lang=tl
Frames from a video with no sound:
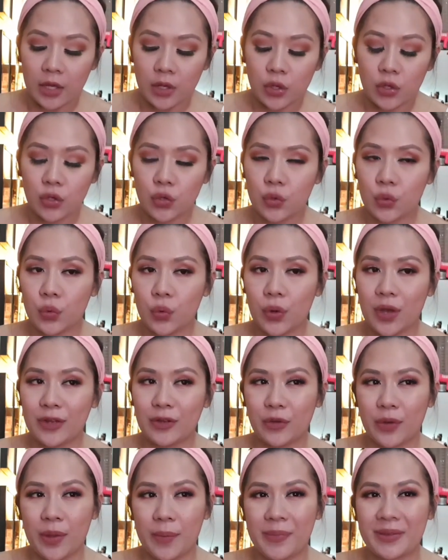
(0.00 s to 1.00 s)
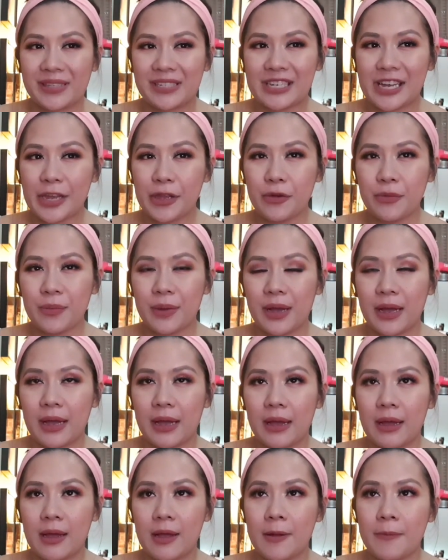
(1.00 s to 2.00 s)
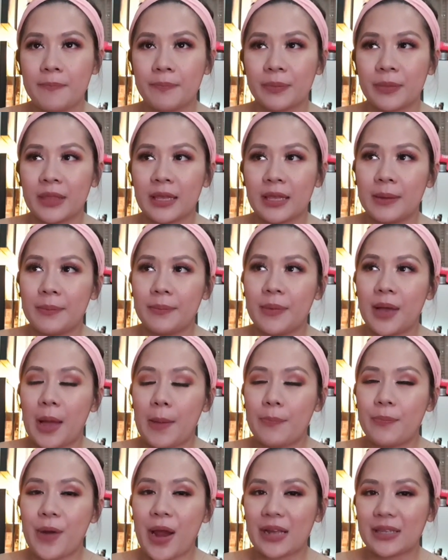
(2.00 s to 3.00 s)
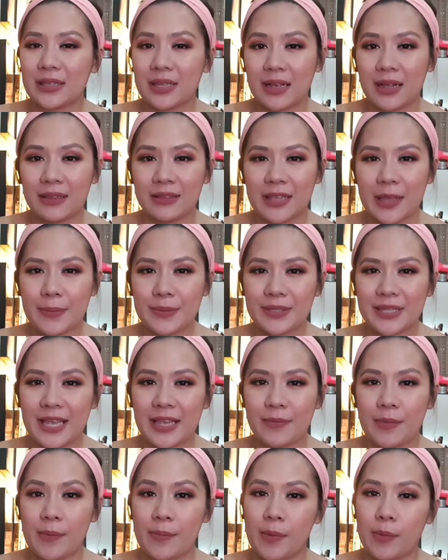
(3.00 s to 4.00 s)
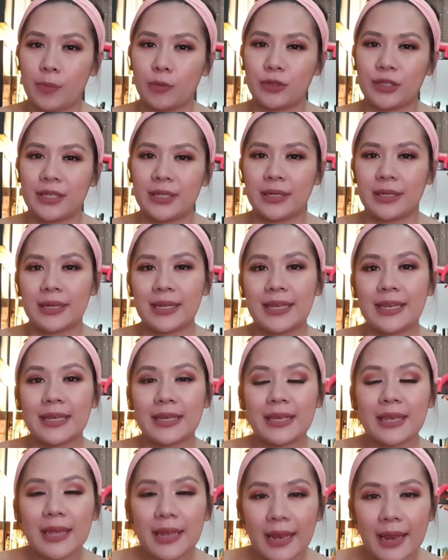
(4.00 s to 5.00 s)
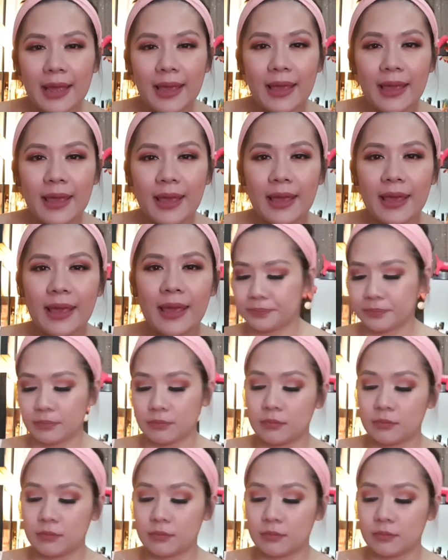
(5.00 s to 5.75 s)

Yun yung ano, yung, tsaka yung mga mga practical tips like pampaputi ng kilikili.